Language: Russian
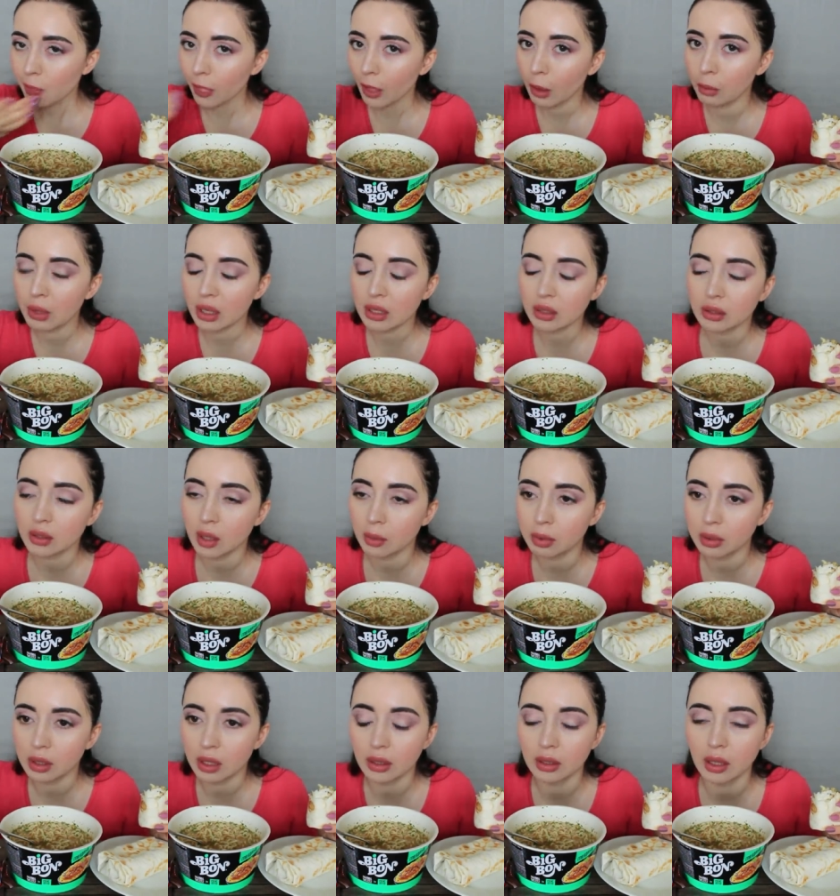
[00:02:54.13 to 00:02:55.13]
У меня тогда
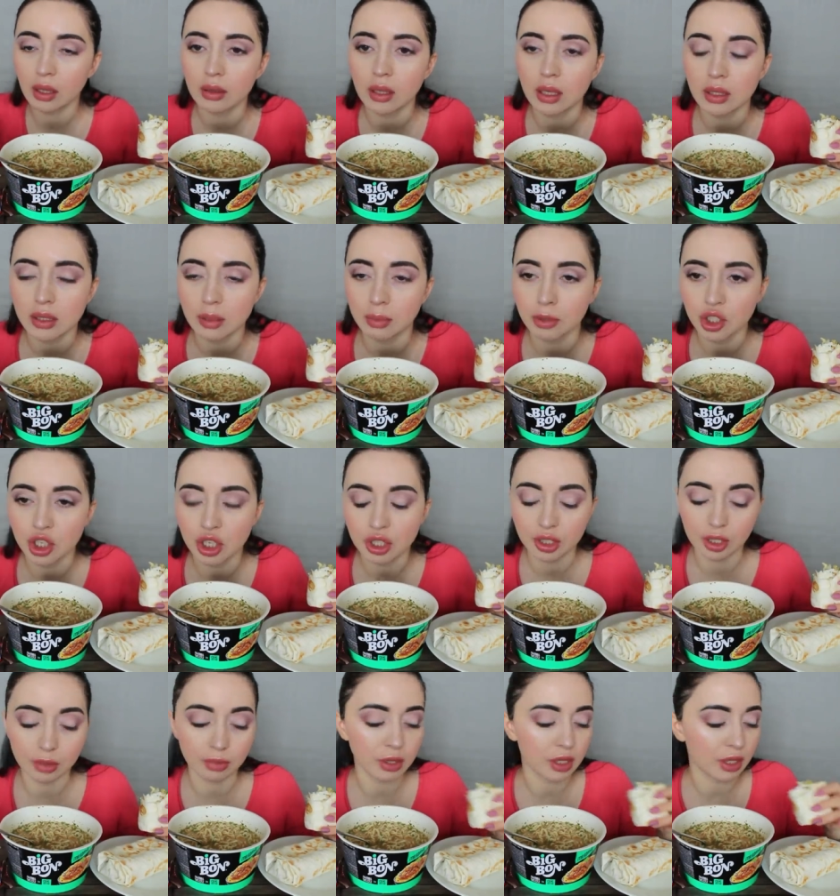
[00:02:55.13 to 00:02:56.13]
был канал на
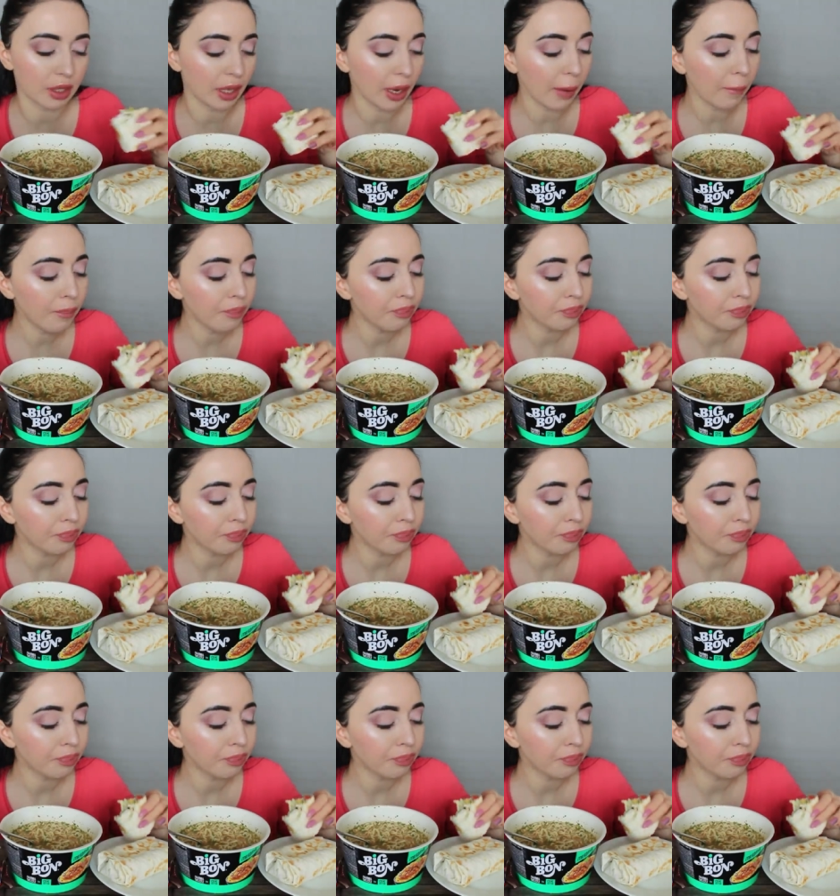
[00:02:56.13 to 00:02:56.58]
азербайджанском языке,